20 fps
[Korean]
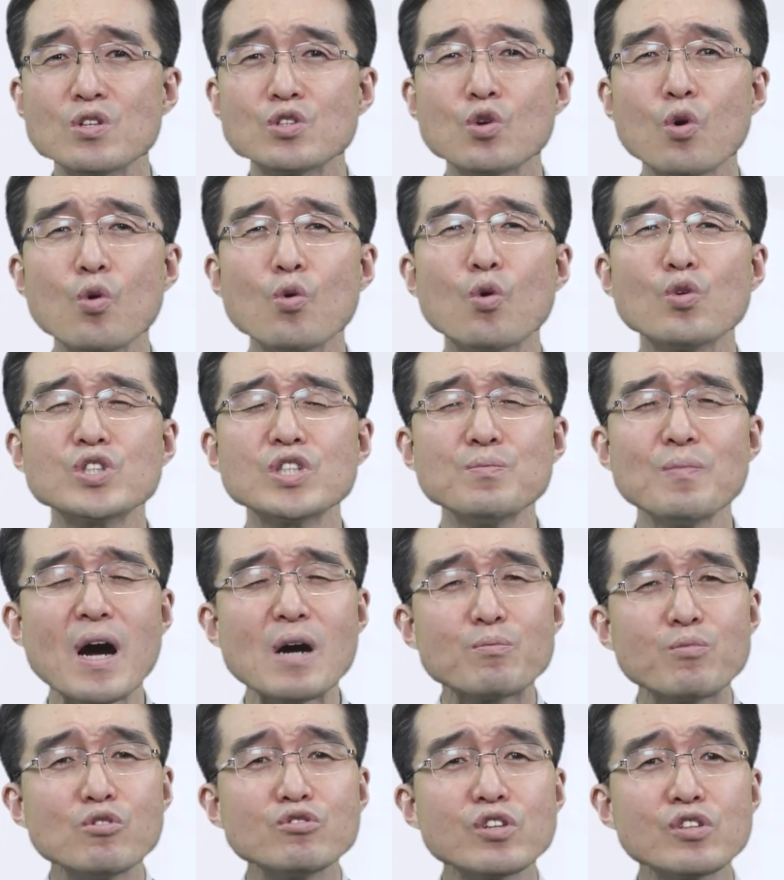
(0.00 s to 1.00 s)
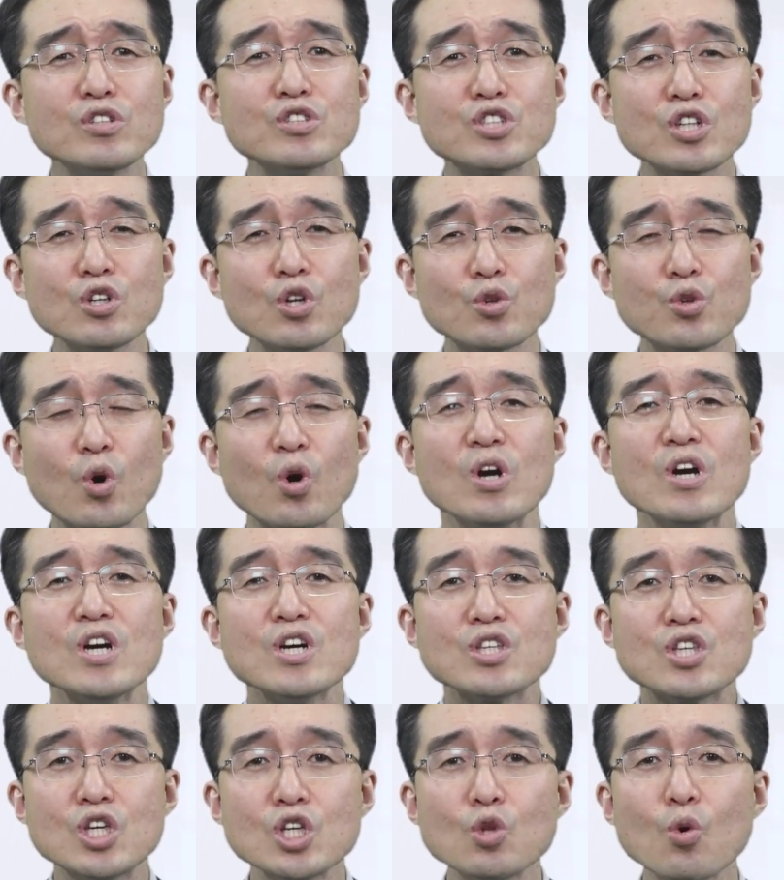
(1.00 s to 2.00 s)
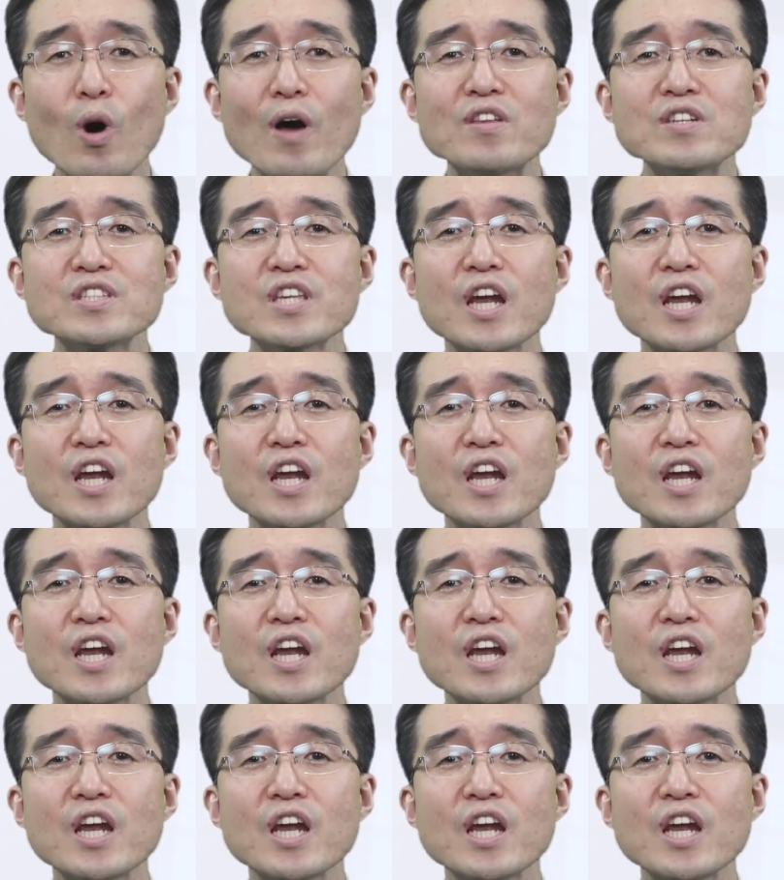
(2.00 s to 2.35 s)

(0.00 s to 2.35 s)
송곳이 막 풍선을 찔러도 기도하는